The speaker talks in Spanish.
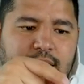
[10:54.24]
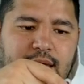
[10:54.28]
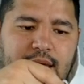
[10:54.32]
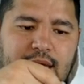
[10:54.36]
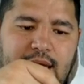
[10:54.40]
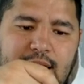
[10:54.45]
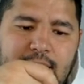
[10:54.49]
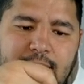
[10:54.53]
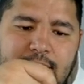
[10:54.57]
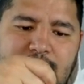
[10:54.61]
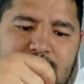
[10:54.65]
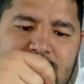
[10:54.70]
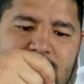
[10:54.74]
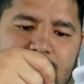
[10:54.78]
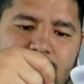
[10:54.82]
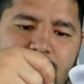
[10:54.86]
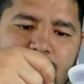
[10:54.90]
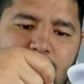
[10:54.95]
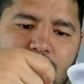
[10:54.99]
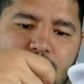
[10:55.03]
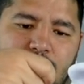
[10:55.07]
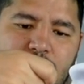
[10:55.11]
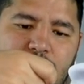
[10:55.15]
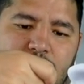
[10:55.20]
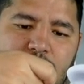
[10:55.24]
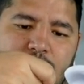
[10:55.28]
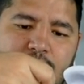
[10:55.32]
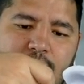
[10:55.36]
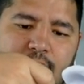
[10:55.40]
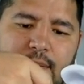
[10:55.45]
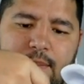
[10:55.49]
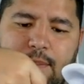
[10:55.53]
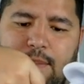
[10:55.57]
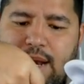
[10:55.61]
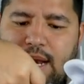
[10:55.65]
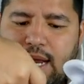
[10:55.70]
que brilla en la
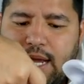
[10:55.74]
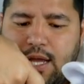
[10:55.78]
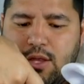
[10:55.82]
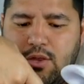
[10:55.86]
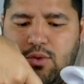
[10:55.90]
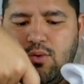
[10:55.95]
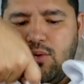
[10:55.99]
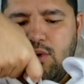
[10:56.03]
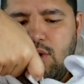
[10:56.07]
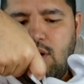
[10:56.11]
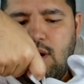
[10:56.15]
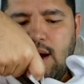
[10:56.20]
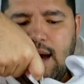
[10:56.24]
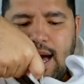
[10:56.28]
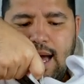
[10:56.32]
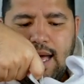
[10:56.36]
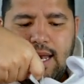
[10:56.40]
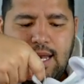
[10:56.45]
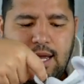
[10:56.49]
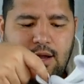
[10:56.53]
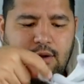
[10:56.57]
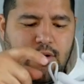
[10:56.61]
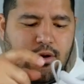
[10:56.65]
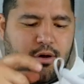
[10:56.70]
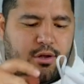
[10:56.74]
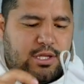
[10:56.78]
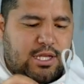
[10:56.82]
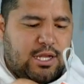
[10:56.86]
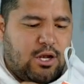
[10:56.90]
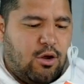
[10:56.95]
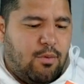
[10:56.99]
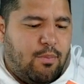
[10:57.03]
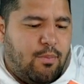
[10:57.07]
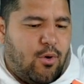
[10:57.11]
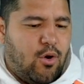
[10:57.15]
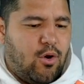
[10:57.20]
oscuridad para que tú los ales cuando te
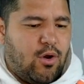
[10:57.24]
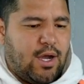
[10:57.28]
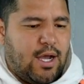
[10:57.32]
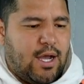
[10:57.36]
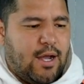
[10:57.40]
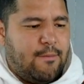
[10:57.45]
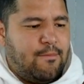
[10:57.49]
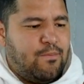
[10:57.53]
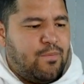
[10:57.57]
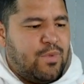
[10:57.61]
los pongas